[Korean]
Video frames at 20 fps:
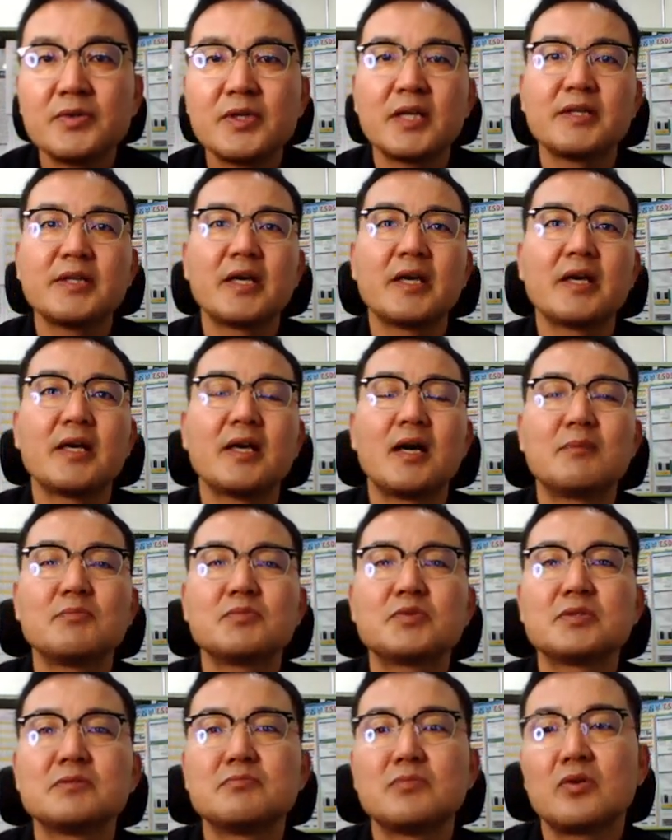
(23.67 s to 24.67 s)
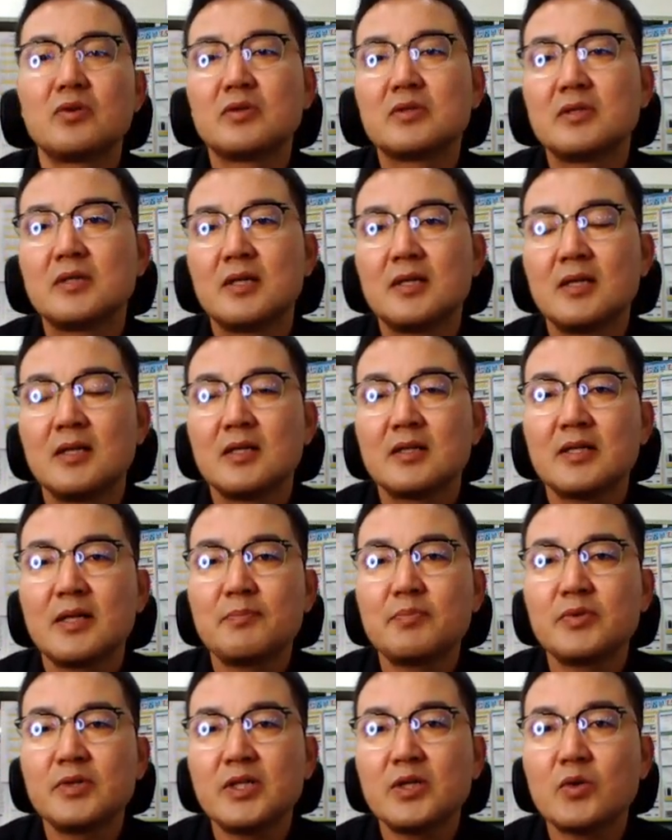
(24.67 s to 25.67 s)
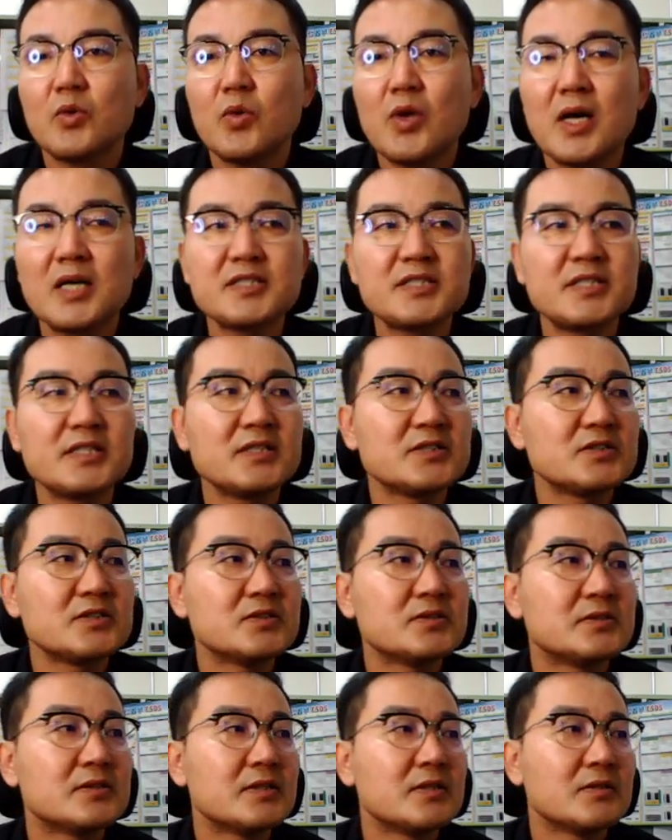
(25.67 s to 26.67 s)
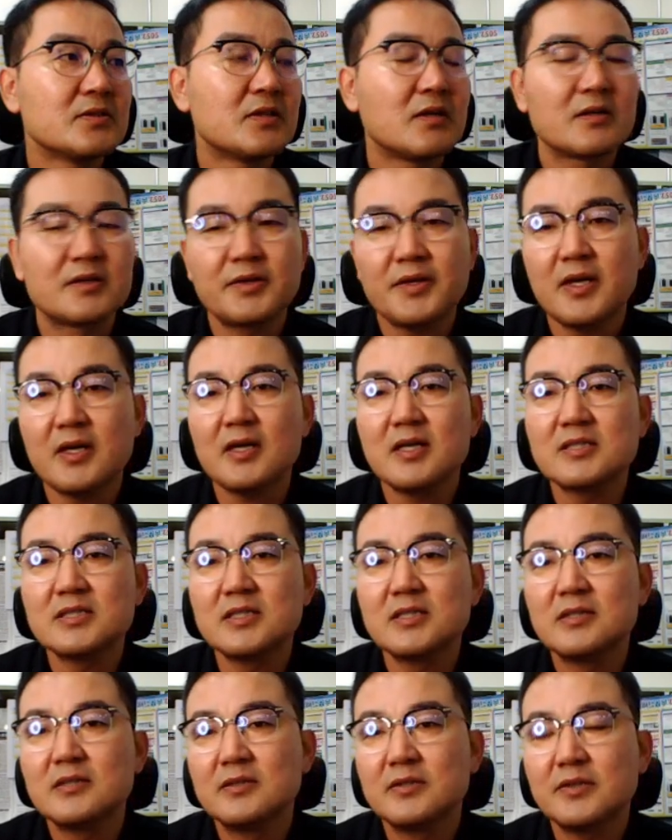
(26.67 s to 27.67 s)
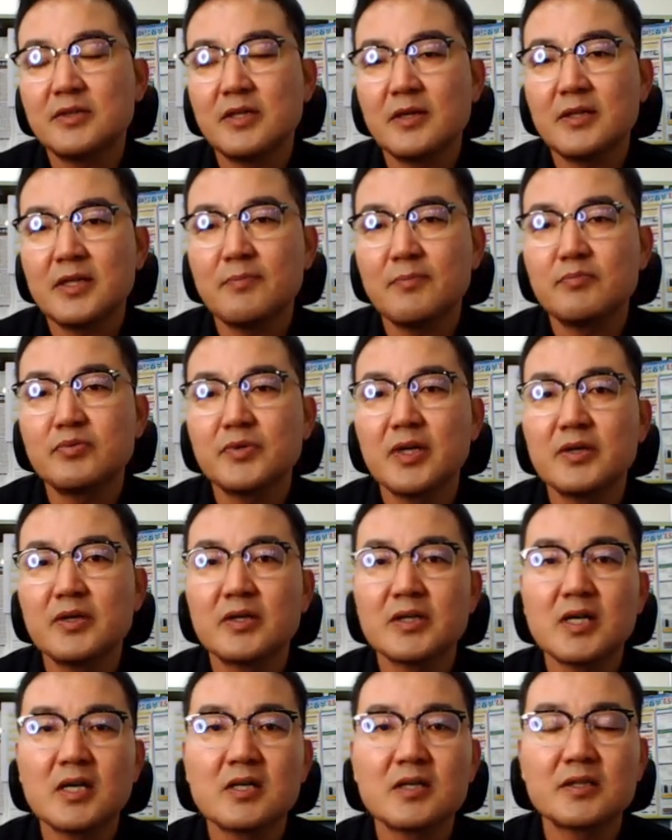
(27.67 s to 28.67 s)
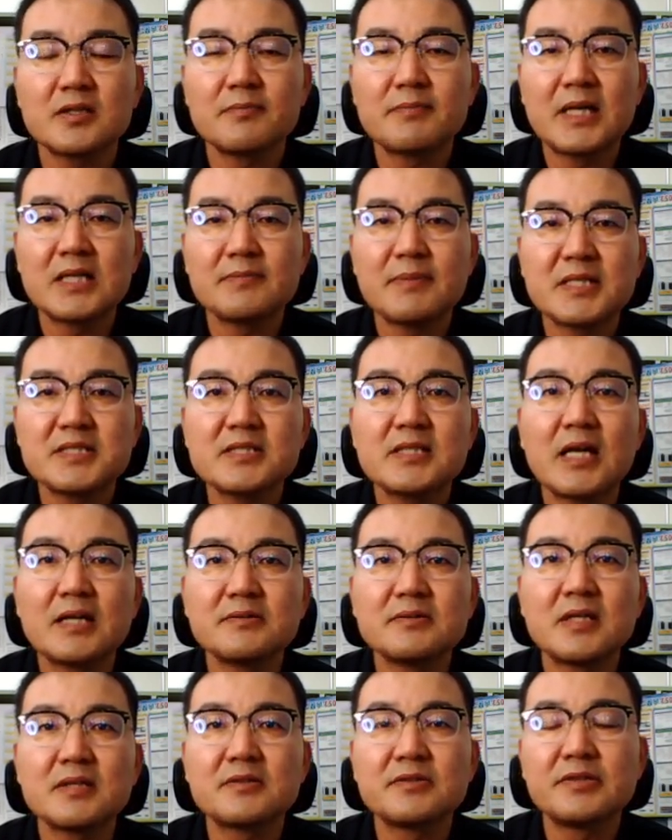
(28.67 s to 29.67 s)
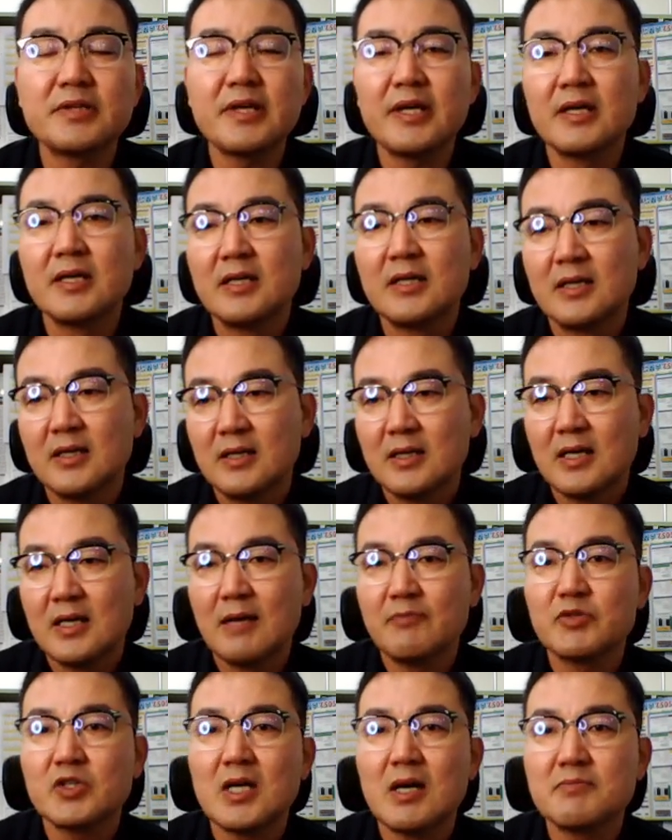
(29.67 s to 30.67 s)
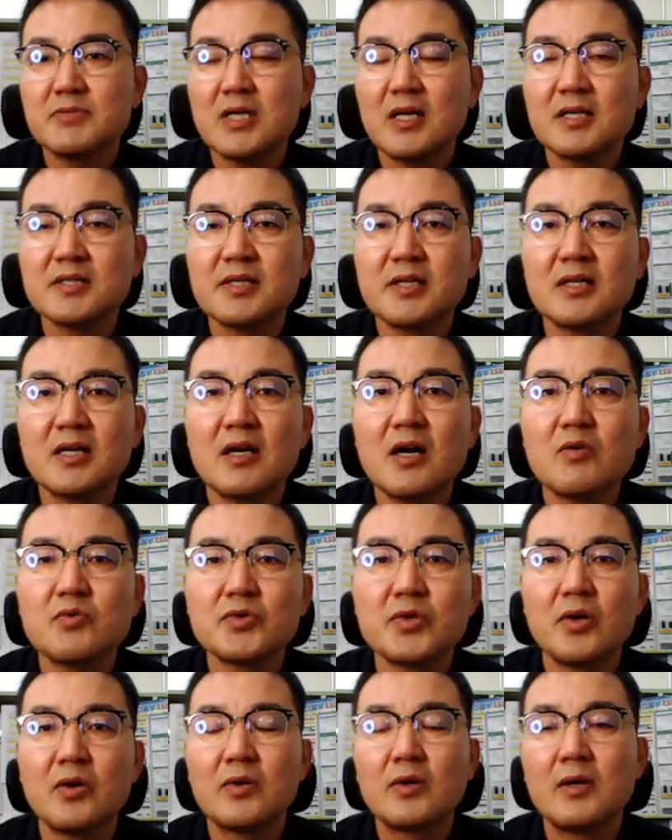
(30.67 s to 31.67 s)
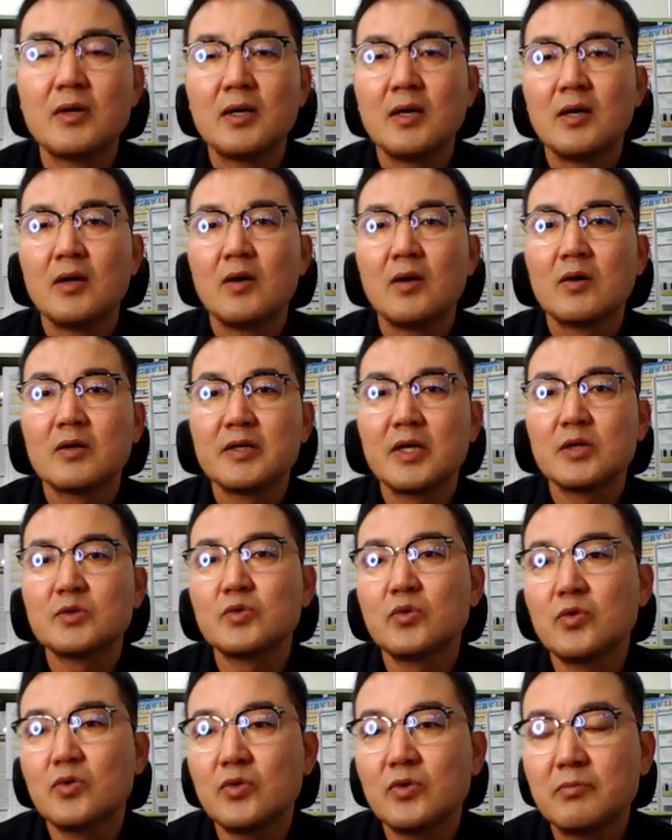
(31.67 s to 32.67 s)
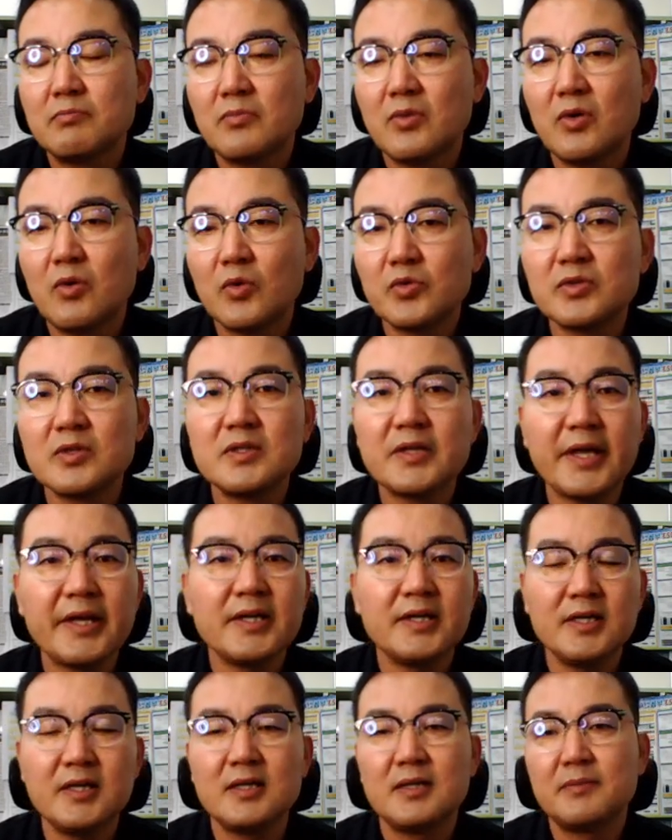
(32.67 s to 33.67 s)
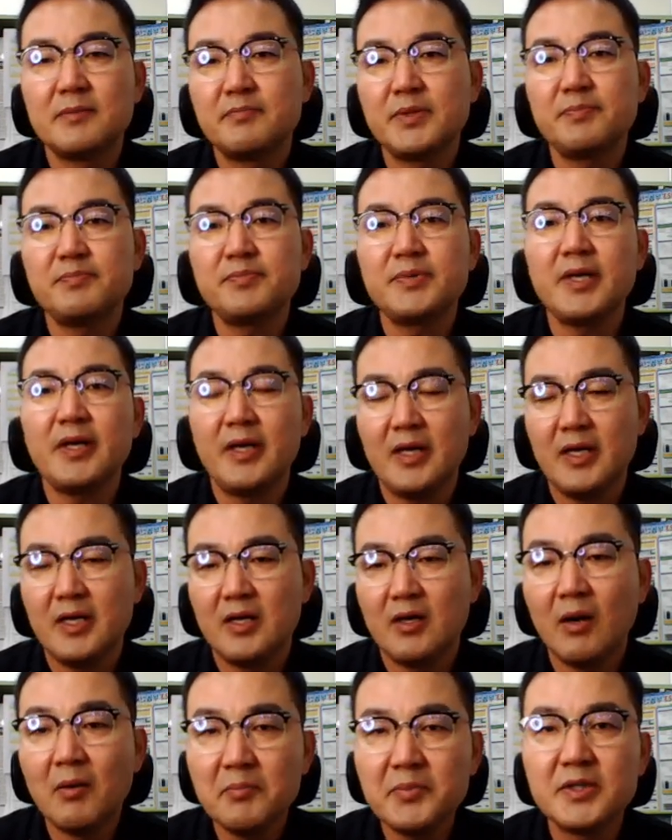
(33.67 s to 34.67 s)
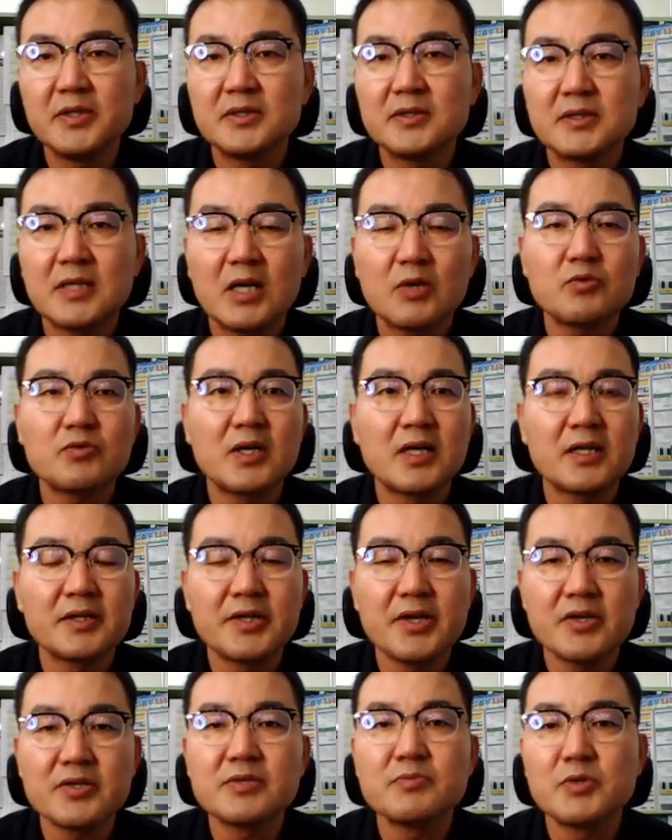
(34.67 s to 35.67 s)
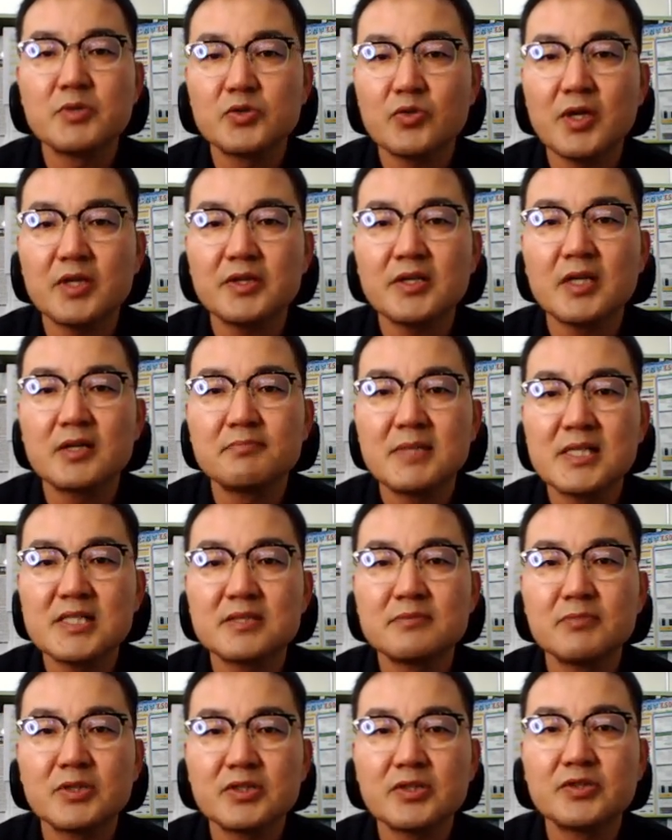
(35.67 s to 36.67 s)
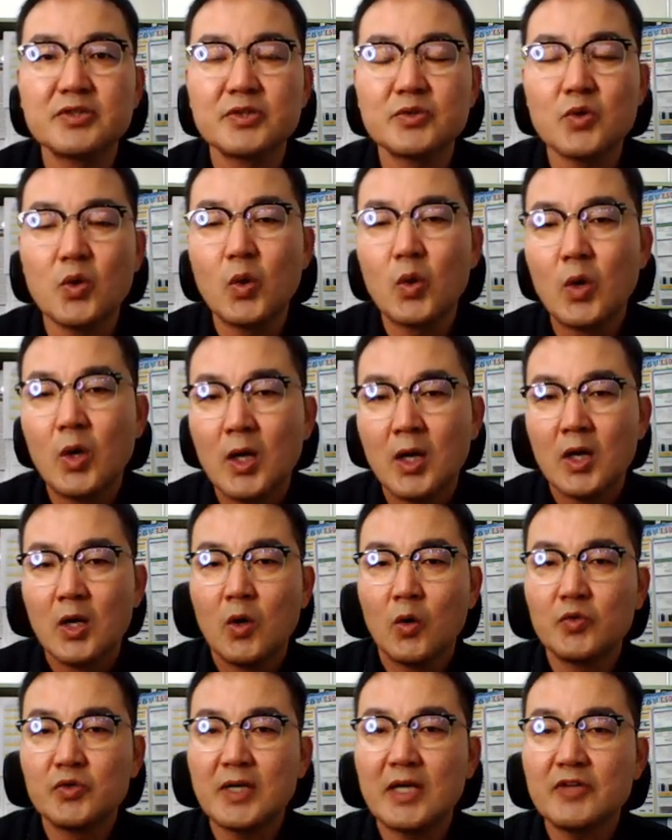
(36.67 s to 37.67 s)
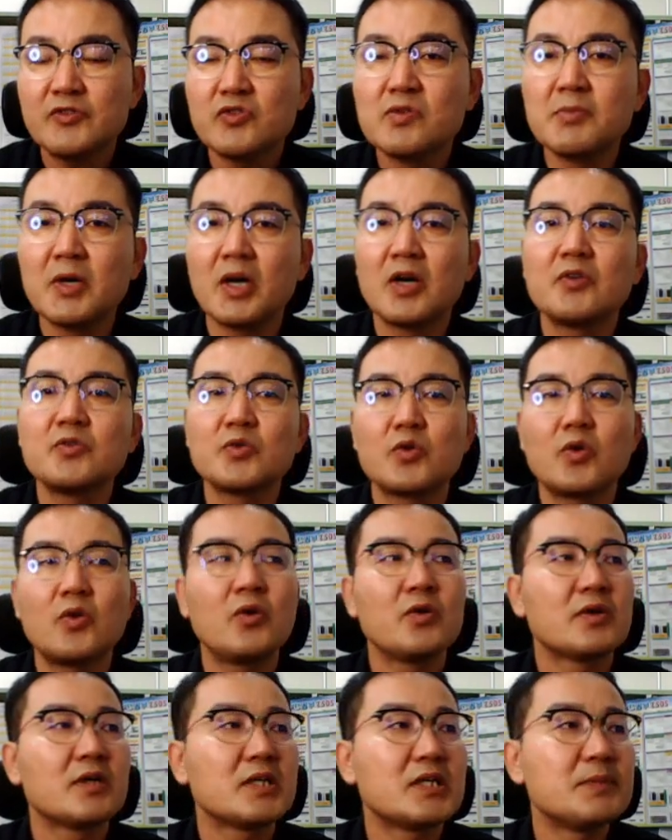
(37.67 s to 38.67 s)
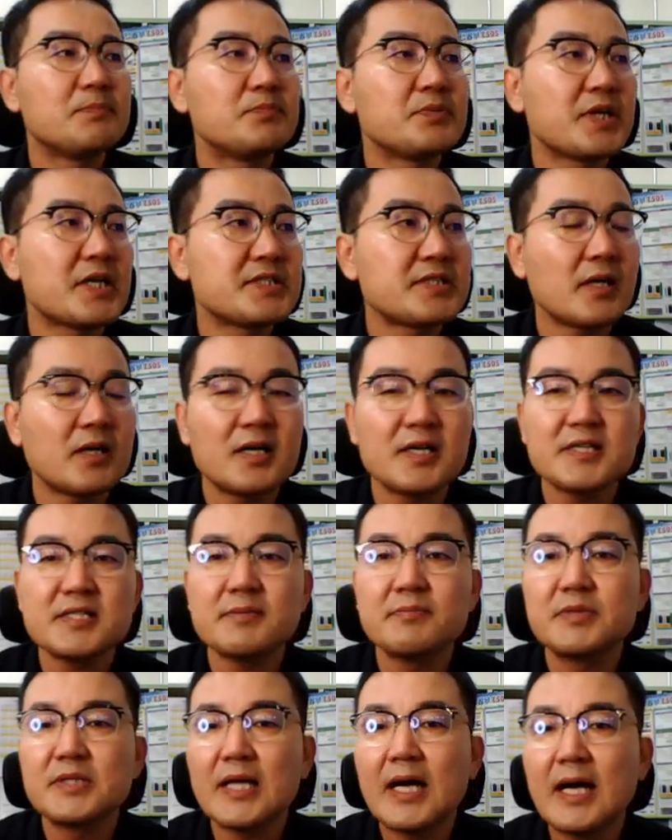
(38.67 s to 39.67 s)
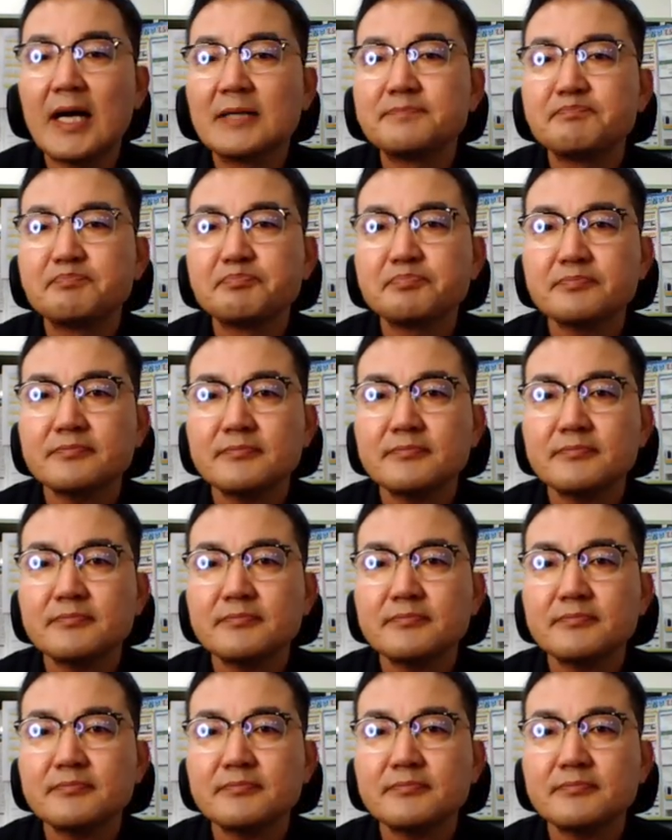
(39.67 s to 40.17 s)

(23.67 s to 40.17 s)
네네. 아무튼 뭐 태풍이 고양시는 그렇게까지 이렇게 태풍의 영향을 받지는 않은 것 같은데, 아무튼 감사하게 생각하고요. 그래도 뭐 오늘 내일 비 피해 없는 하루가 되었으면 좋겠다는 말씀 먼저 드리고, 오늘 한 줄 명언으로 기쁘게 시작하겠습니다.